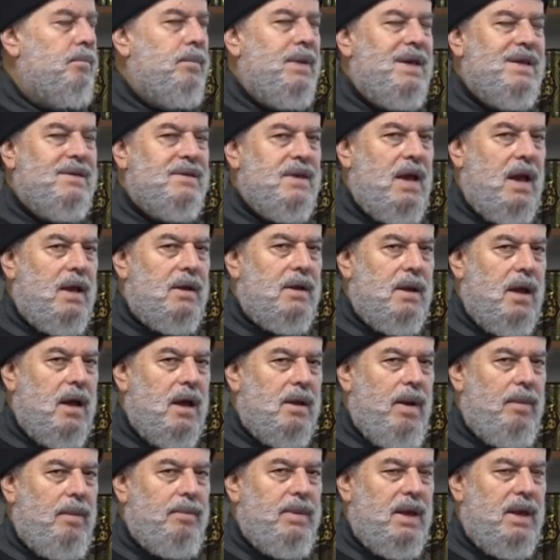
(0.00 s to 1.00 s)
ميزان
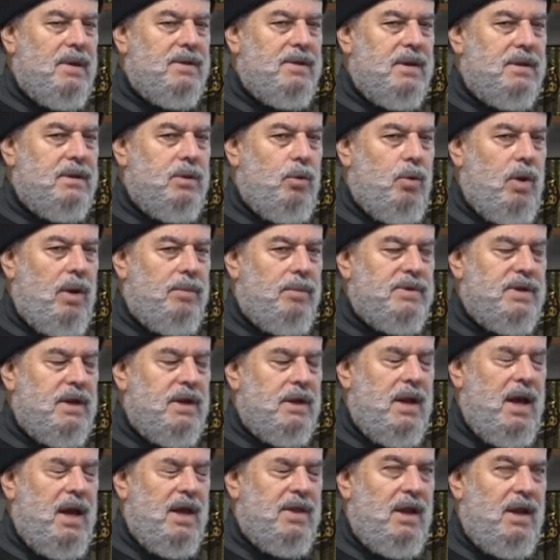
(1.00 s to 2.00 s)

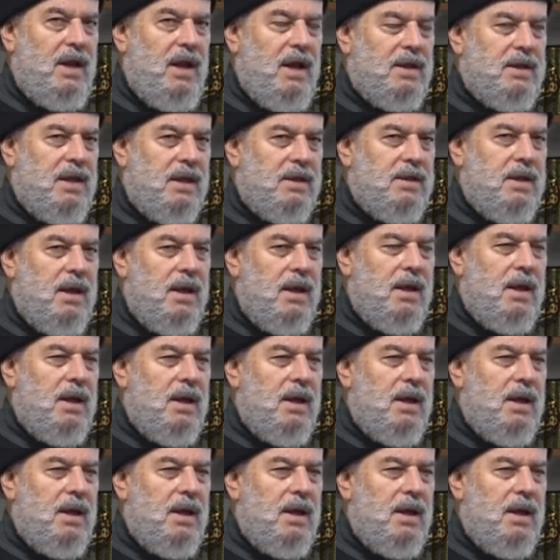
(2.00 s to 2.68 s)
456 هذا العدد